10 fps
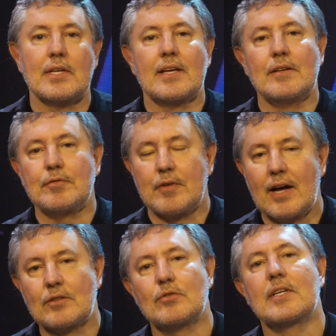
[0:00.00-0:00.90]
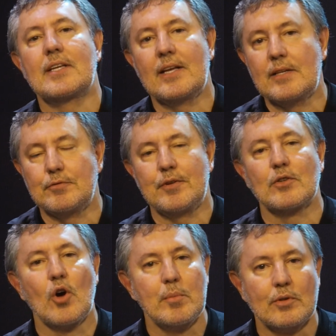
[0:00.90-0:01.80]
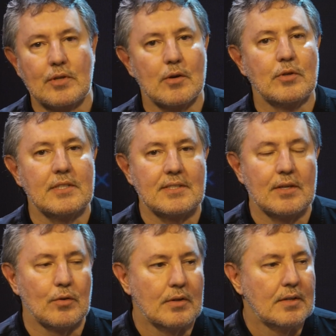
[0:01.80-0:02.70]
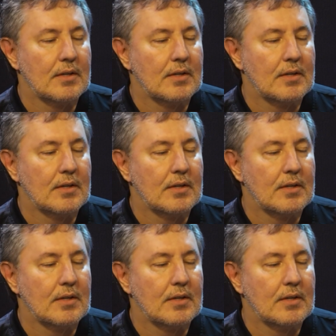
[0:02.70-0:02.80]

daquele fato, daquele fenômeno que aconteceu.